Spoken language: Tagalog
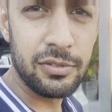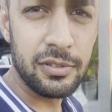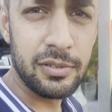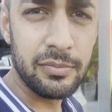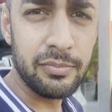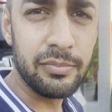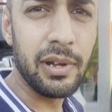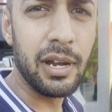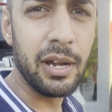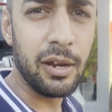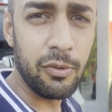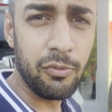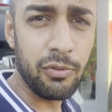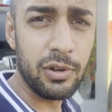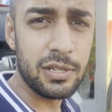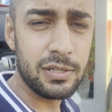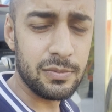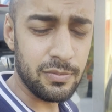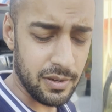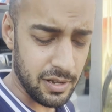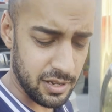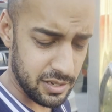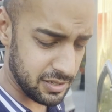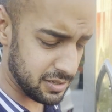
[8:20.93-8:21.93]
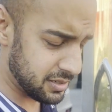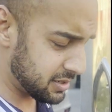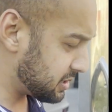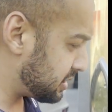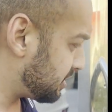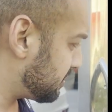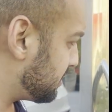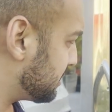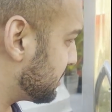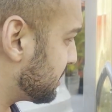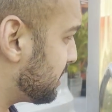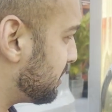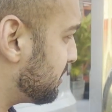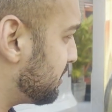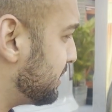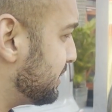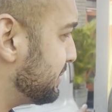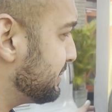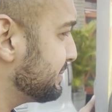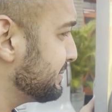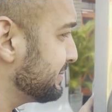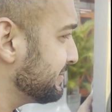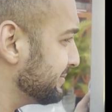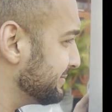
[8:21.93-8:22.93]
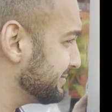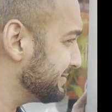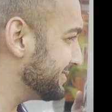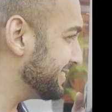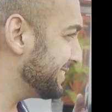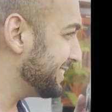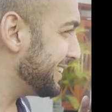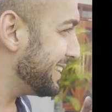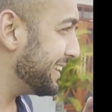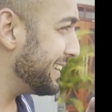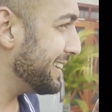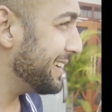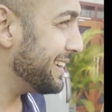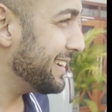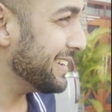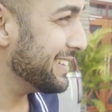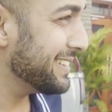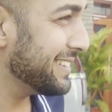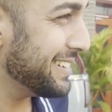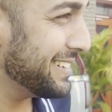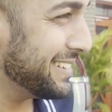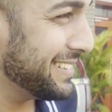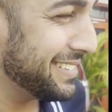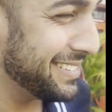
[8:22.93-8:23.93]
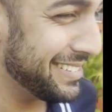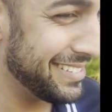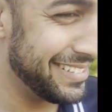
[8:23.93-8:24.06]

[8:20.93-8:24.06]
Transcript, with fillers: Can we Merry go Christmas. in, my friend? Thank you very